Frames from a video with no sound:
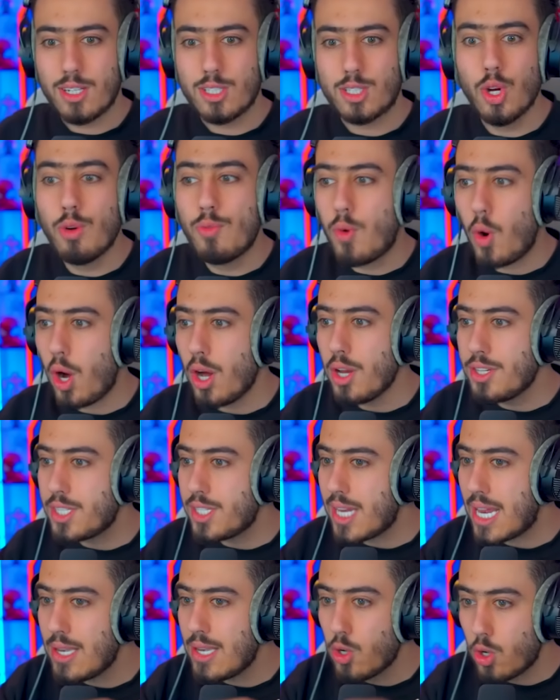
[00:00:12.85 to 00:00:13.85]
شوفوا
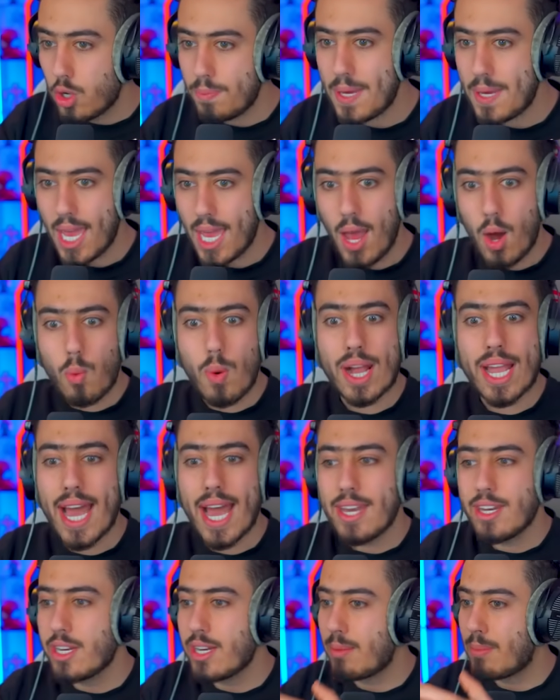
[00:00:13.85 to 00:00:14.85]
عندنا اللوبي
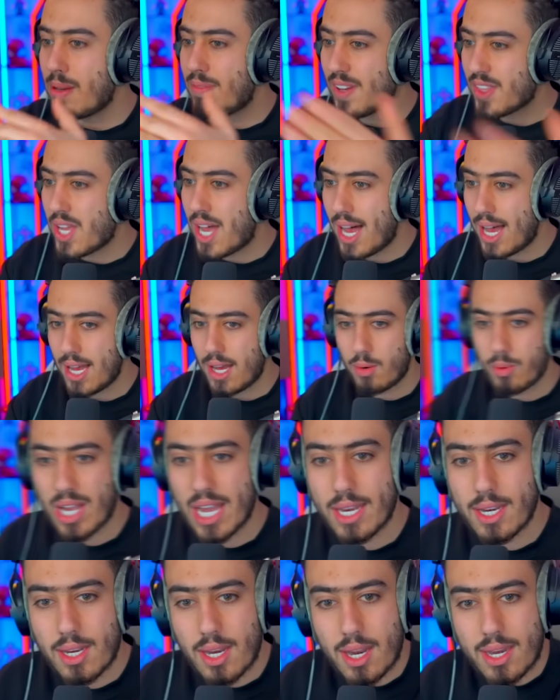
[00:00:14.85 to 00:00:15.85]
وكاننا بالفضاء او
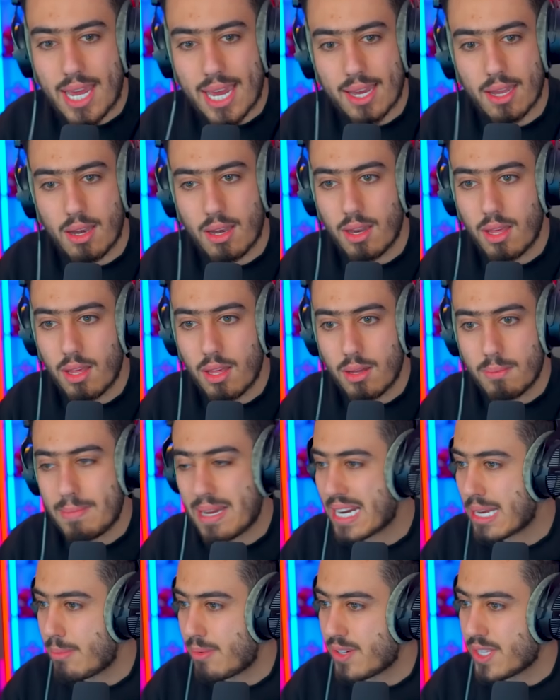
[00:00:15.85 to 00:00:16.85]
كاننا داخل
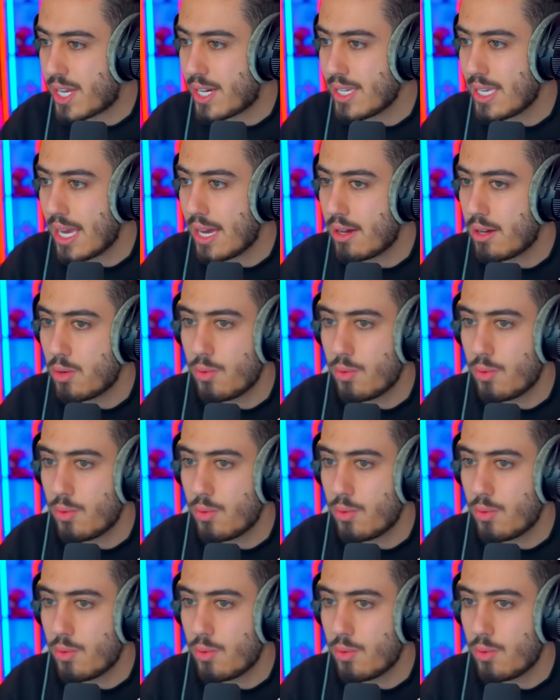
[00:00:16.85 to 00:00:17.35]
مركبه فضائيه